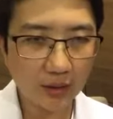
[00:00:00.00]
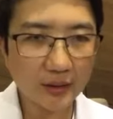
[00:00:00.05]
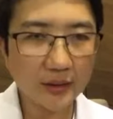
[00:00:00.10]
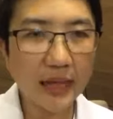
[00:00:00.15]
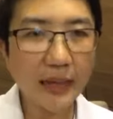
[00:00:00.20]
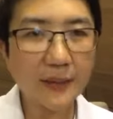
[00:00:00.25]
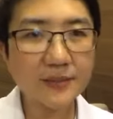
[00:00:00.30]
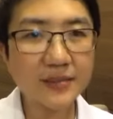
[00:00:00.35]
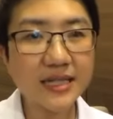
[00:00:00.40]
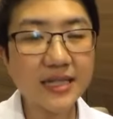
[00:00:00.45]

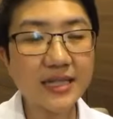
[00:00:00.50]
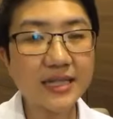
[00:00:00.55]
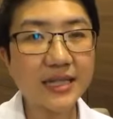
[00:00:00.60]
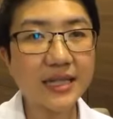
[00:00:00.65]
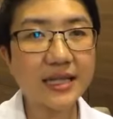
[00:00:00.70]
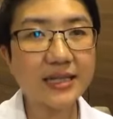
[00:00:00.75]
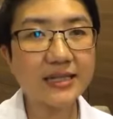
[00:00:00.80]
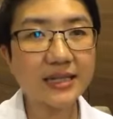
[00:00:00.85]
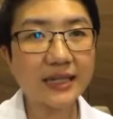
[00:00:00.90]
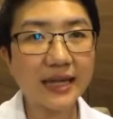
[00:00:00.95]
ทำซี
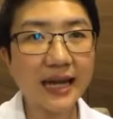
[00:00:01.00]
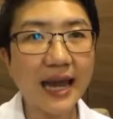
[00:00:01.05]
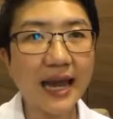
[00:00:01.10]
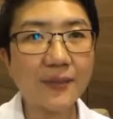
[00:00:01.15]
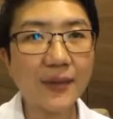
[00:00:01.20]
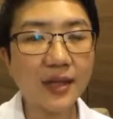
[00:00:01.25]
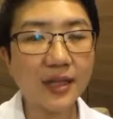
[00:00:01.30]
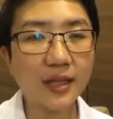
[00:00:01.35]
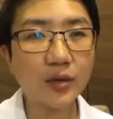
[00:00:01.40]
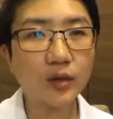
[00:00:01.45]
ทีสแกน
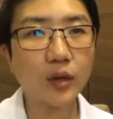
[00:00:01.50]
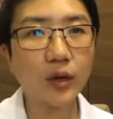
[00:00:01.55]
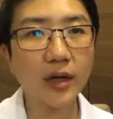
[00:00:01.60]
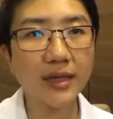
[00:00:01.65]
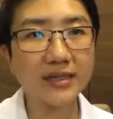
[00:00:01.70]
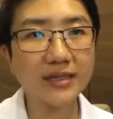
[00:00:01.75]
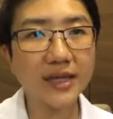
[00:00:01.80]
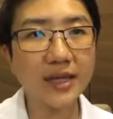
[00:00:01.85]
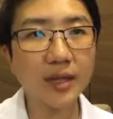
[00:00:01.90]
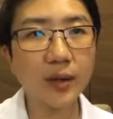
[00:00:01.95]
หมายถึงตรวจ
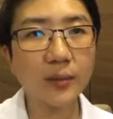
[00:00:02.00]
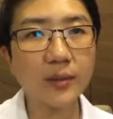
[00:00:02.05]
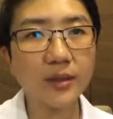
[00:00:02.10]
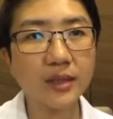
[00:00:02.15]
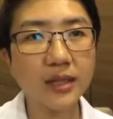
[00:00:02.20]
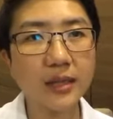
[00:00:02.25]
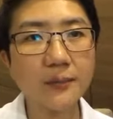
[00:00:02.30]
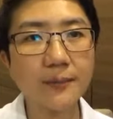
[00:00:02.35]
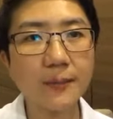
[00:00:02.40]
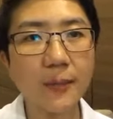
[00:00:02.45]
เอ็กซเรย์คอมพิว
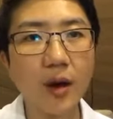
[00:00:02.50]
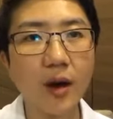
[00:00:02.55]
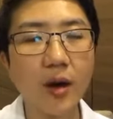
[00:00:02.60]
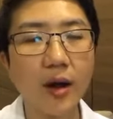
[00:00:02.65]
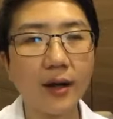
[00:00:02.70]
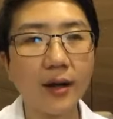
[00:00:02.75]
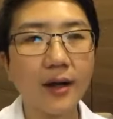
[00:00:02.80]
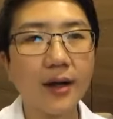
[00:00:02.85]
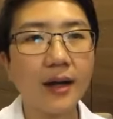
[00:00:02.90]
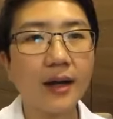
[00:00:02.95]
เตอร์ปอ
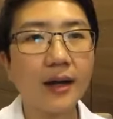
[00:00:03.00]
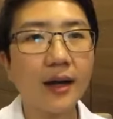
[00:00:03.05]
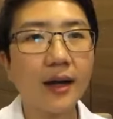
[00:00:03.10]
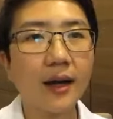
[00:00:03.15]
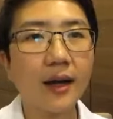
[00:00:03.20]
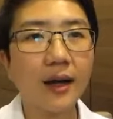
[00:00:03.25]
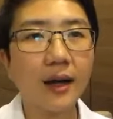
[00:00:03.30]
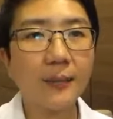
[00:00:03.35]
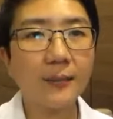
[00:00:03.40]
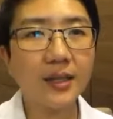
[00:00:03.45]
ด
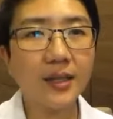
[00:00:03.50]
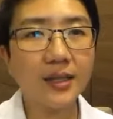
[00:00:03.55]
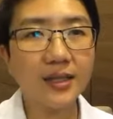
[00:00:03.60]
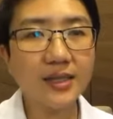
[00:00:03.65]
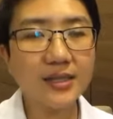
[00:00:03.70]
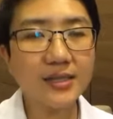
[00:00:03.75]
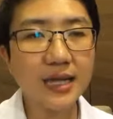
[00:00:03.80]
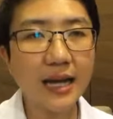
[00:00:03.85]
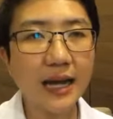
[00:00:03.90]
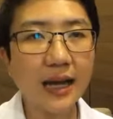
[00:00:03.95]
เพื่อ
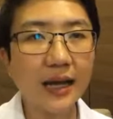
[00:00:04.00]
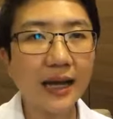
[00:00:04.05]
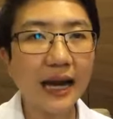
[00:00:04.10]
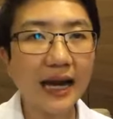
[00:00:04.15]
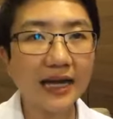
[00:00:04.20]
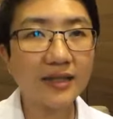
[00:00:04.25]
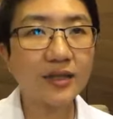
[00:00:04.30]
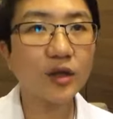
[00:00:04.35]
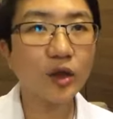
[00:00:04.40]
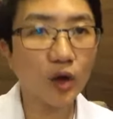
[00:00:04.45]
ที่จะ
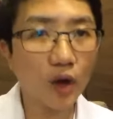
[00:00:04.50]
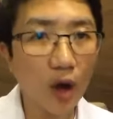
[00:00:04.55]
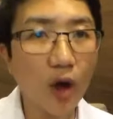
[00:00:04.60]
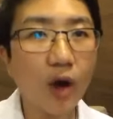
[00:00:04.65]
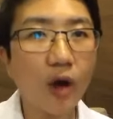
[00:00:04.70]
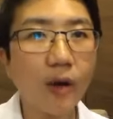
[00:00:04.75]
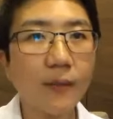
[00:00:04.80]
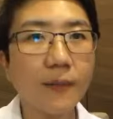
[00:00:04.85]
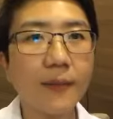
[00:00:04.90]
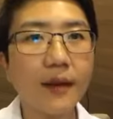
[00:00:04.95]
คัดกรอ
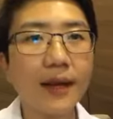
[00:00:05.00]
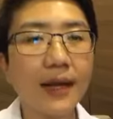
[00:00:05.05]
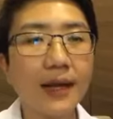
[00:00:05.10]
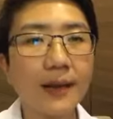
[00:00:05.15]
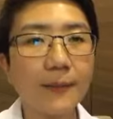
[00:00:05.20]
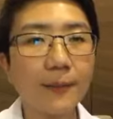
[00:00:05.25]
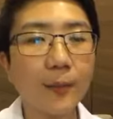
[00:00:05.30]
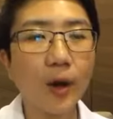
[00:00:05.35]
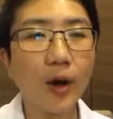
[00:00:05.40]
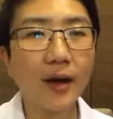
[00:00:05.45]
งมะเร็ง
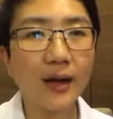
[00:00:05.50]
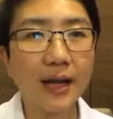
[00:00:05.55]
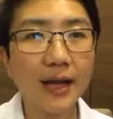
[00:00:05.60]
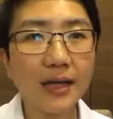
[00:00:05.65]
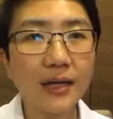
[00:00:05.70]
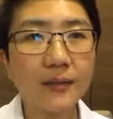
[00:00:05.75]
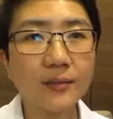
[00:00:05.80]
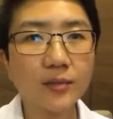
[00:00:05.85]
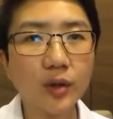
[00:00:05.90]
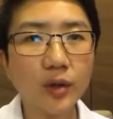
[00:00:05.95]
ปอดระยะ
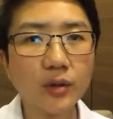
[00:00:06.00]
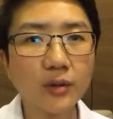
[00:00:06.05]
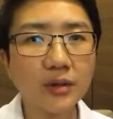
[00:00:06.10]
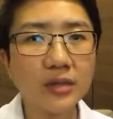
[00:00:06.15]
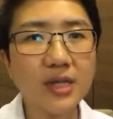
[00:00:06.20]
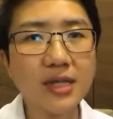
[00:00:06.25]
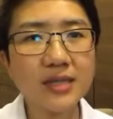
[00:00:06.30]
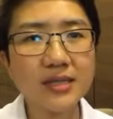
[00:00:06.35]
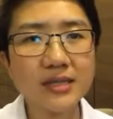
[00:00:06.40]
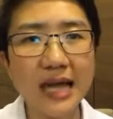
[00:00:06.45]
เริ่มต้น
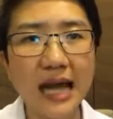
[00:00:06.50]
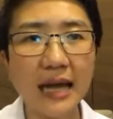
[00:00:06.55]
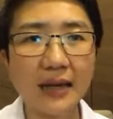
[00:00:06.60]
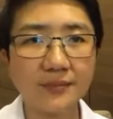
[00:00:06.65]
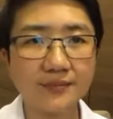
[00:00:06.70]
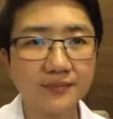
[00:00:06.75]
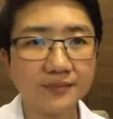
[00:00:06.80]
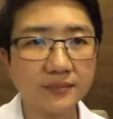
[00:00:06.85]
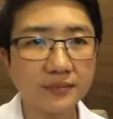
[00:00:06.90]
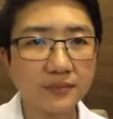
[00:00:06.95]
เนื่องจาก
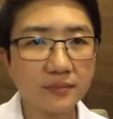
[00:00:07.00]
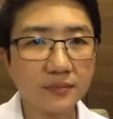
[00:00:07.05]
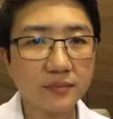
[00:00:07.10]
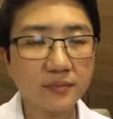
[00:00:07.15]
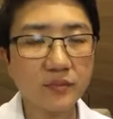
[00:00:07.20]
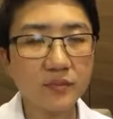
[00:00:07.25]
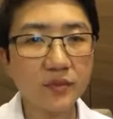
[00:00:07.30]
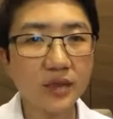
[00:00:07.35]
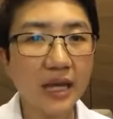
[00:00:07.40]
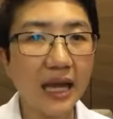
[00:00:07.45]

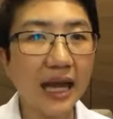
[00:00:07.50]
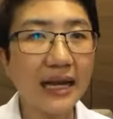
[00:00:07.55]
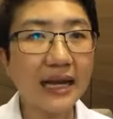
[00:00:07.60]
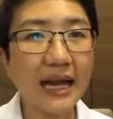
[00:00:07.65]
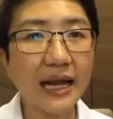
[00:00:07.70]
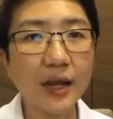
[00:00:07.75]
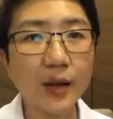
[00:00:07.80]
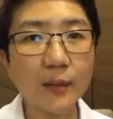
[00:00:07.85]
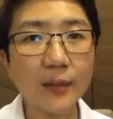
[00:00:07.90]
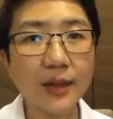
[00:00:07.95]
อา
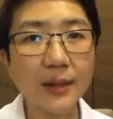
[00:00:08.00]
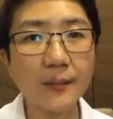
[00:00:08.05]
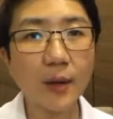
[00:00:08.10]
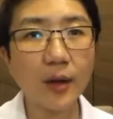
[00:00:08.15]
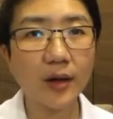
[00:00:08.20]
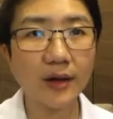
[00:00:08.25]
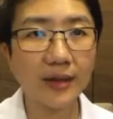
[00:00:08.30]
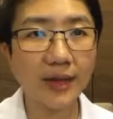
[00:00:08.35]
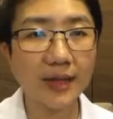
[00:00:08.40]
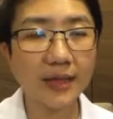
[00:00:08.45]
การของมะเร็งป
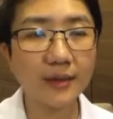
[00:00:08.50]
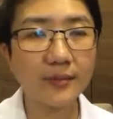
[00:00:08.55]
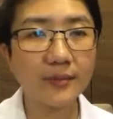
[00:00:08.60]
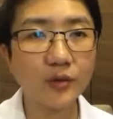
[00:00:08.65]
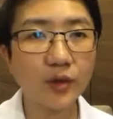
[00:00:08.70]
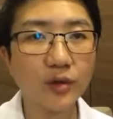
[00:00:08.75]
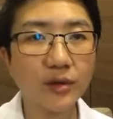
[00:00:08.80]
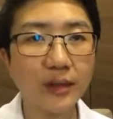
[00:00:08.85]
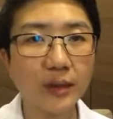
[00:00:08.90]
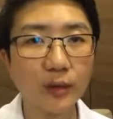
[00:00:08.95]
อดระยะเริ่ม
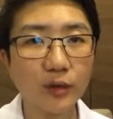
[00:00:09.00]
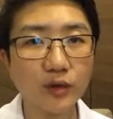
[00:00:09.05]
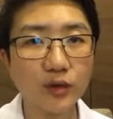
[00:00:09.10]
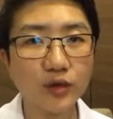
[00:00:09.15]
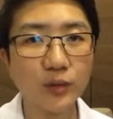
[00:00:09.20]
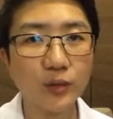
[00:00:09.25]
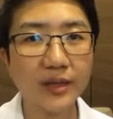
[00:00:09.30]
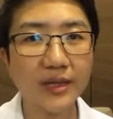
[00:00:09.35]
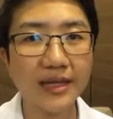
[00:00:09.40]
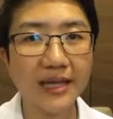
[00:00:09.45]
ต้นกับคน
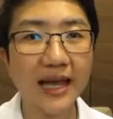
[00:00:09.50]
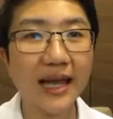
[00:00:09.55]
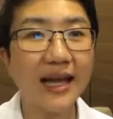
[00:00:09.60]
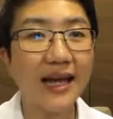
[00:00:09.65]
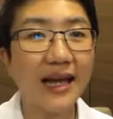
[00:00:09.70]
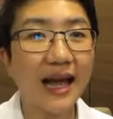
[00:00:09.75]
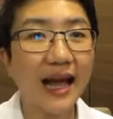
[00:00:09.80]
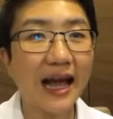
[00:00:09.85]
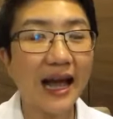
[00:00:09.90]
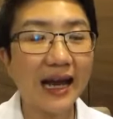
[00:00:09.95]
สูบบุหรี่เนี่ย
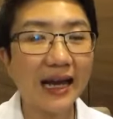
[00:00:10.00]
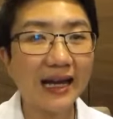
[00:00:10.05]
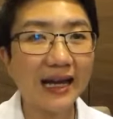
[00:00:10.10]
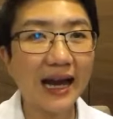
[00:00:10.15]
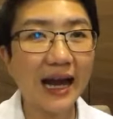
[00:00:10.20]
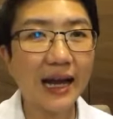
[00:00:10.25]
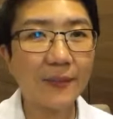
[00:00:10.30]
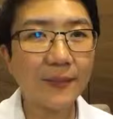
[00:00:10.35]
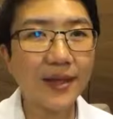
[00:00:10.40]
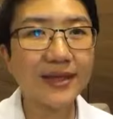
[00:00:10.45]
อา
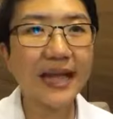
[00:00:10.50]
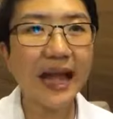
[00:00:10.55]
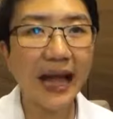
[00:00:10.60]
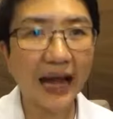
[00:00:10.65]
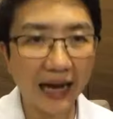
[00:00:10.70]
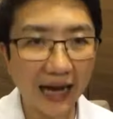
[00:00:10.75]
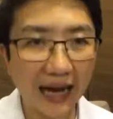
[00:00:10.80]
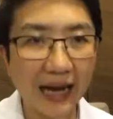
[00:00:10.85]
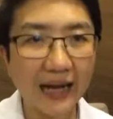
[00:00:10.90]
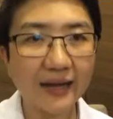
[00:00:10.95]
การไม่ต่า
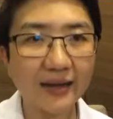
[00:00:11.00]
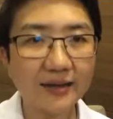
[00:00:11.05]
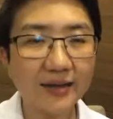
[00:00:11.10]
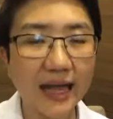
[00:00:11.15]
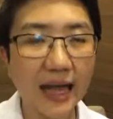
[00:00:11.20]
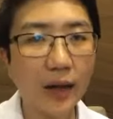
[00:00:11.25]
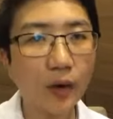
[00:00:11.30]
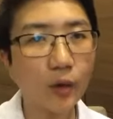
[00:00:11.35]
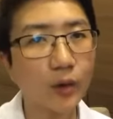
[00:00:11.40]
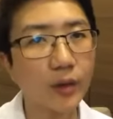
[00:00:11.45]
งกัน แต่
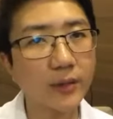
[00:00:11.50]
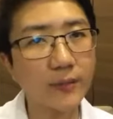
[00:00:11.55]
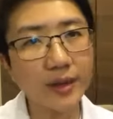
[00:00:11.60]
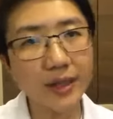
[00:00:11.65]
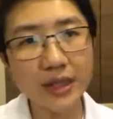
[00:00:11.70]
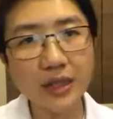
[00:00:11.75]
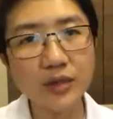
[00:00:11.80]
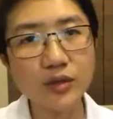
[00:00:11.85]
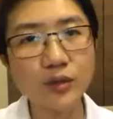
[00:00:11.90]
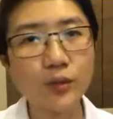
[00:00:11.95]
ถ้าคนที่ไม่
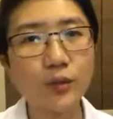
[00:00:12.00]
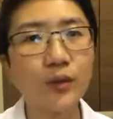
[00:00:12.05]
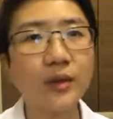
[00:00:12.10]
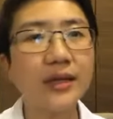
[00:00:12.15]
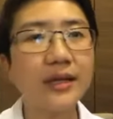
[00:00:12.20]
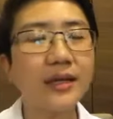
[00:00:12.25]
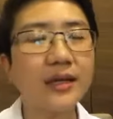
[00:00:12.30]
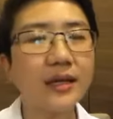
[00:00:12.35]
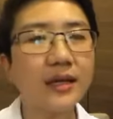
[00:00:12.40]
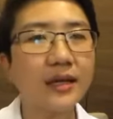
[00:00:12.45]
เคยสูบบุห
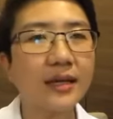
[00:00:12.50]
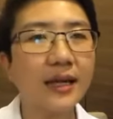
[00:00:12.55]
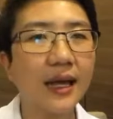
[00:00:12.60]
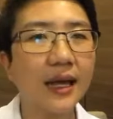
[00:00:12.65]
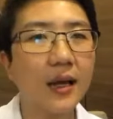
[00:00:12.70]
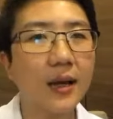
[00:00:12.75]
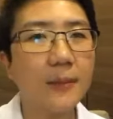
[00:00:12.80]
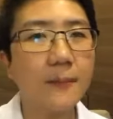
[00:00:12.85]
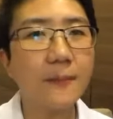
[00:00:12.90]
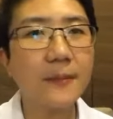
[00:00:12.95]
รี่เลยเนี่ย
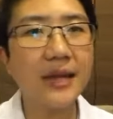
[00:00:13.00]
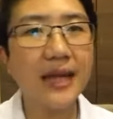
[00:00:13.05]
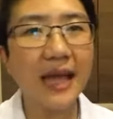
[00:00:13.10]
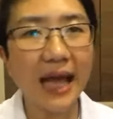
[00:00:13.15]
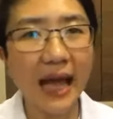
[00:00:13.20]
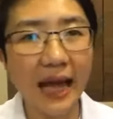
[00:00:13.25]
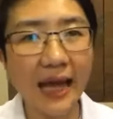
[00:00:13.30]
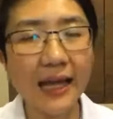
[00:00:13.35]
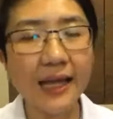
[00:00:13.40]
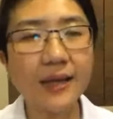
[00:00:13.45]
มี
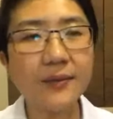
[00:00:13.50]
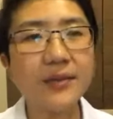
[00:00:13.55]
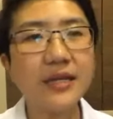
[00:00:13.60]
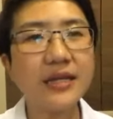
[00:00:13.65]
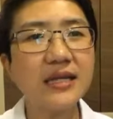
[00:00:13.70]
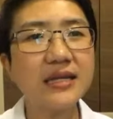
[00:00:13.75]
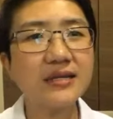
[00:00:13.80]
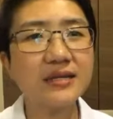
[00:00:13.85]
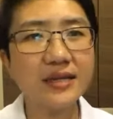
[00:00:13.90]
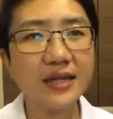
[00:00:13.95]
ไอมี
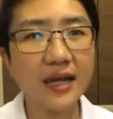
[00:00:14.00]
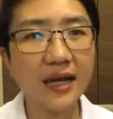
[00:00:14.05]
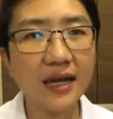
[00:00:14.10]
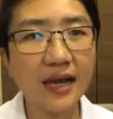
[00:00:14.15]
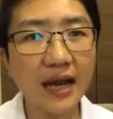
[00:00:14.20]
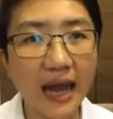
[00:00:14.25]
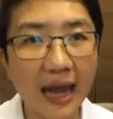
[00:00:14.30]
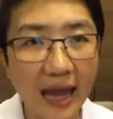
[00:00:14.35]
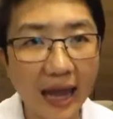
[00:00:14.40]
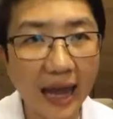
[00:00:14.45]
เสียง
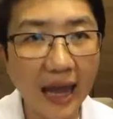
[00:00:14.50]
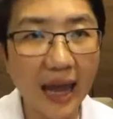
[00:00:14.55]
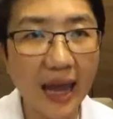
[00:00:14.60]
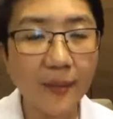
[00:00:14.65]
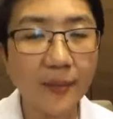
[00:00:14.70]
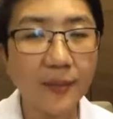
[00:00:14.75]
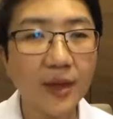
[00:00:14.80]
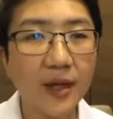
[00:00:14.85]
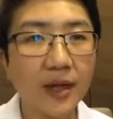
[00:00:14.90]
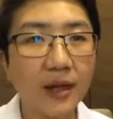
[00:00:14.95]
แห
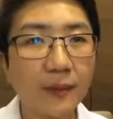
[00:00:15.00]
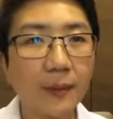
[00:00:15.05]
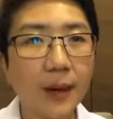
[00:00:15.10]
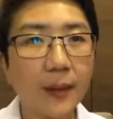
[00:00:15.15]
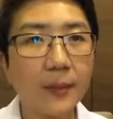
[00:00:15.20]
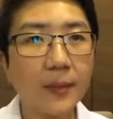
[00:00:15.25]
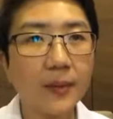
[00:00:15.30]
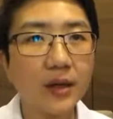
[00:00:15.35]
บแบบ